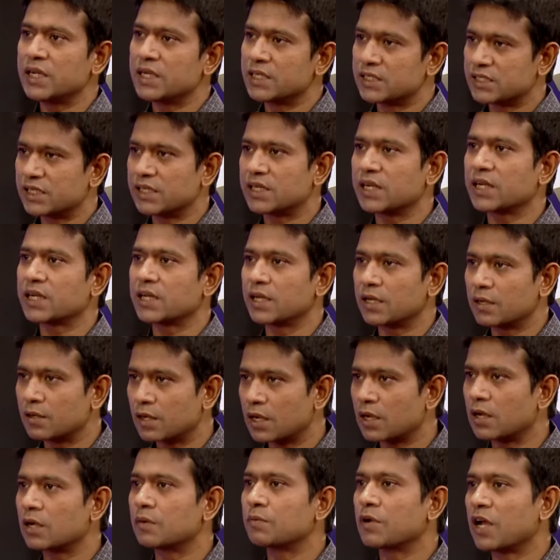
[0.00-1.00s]
সেটাকে
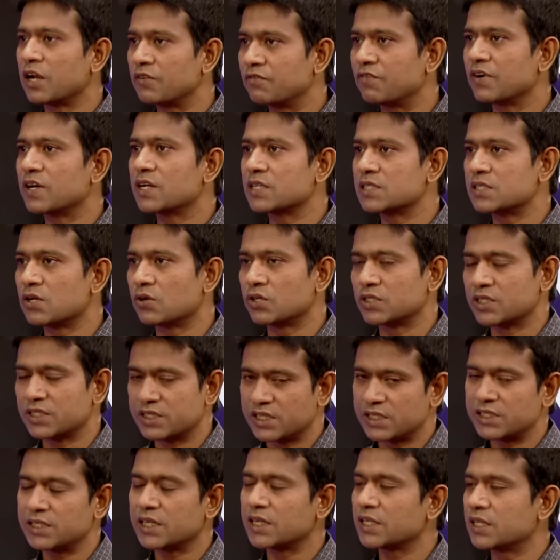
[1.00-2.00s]
অ্যাডভান্টেজ দেওয়া যায়
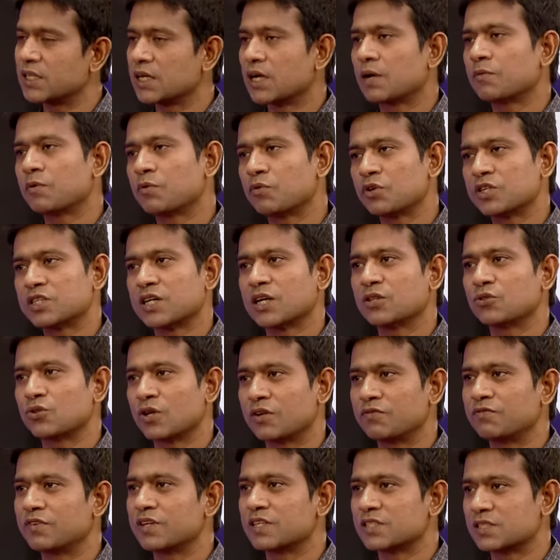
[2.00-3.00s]
সেই জায়গা থেকে আমার মনে হয় শান্ত
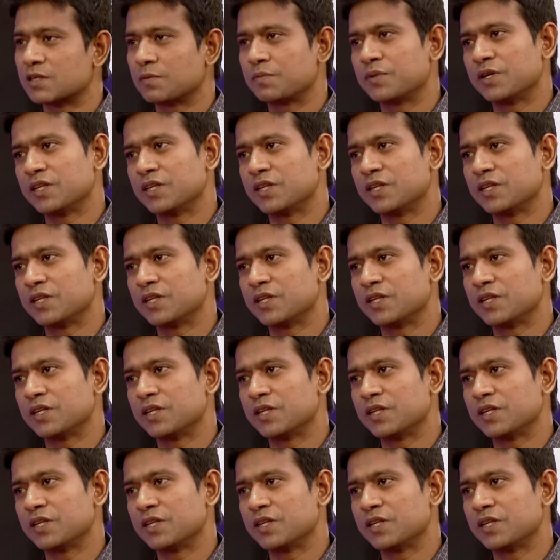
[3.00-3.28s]
অ্যাডভান্টেজটা পেয়ে